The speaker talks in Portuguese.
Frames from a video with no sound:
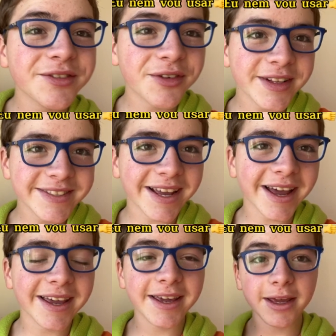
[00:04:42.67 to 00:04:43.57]

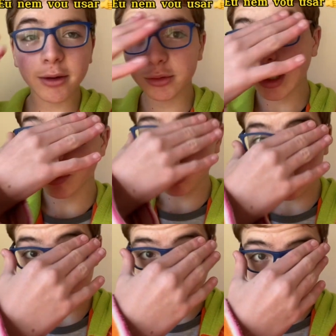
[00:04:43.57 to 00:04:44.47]
voltei. Eu já pus
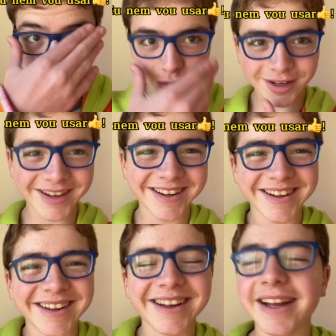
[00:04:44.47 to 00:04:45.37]
os óculos
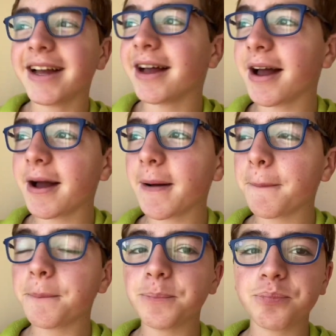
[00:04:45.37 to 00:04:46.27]

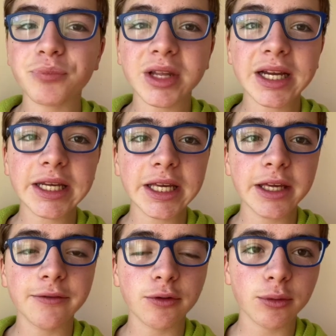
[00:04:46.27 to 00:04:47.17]
um, e
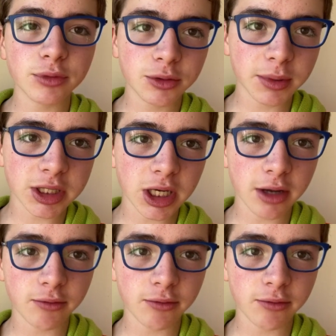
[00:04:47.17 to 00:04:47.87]
vou-me despachar,